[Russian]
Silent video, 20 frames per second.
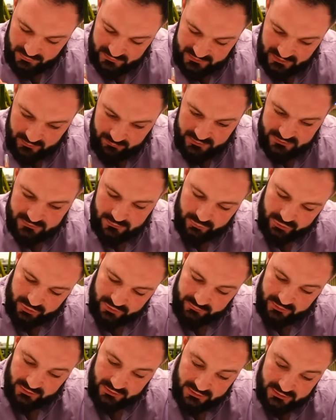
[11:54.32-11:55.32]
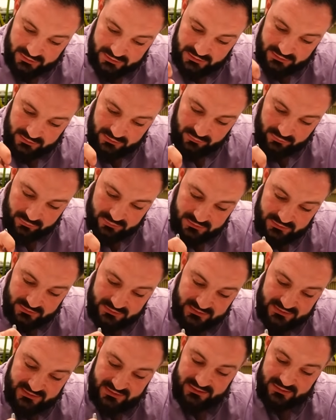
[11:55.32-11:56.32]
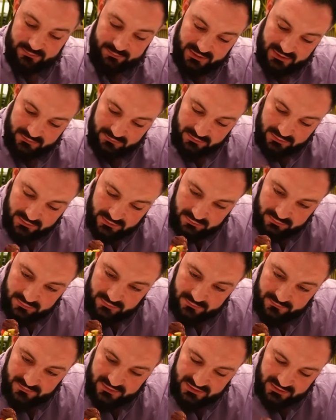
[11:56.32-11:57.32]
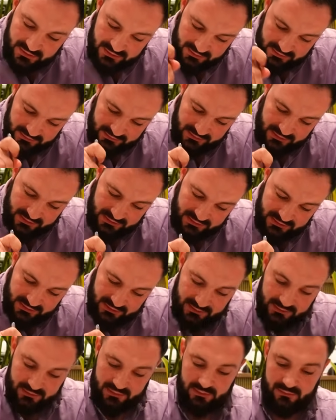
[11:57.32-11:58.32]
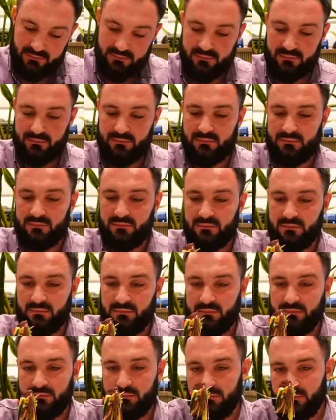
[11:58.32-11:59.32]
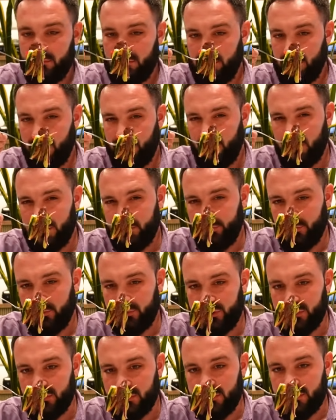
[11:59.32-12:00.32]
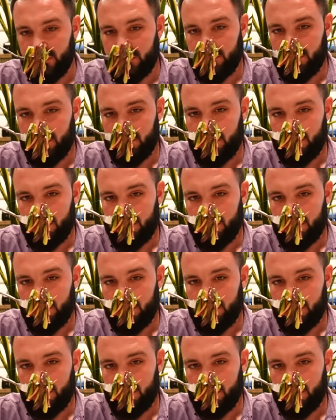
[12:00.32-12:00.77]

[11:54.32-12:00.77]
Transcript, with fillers: Самое сложное, мне кажется, это зацепить вот так вот все ингредиенты. Вроде получилось.